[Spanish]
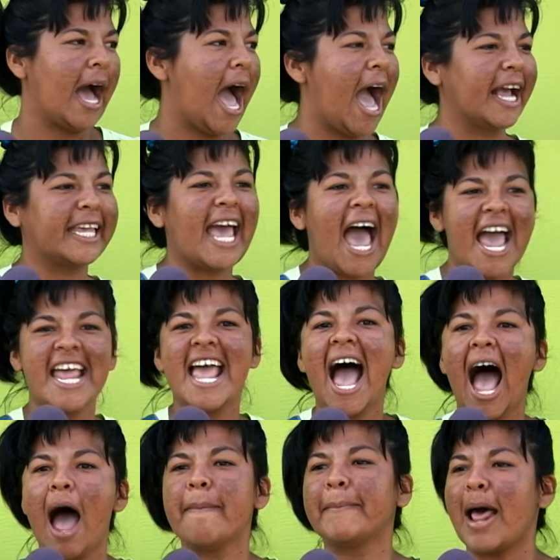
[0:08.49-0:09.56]
Aquí hay
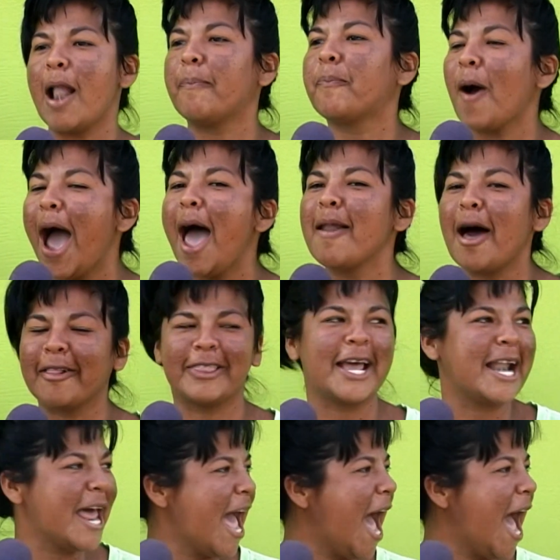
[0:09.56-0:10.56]
hambre, el pueblo tiene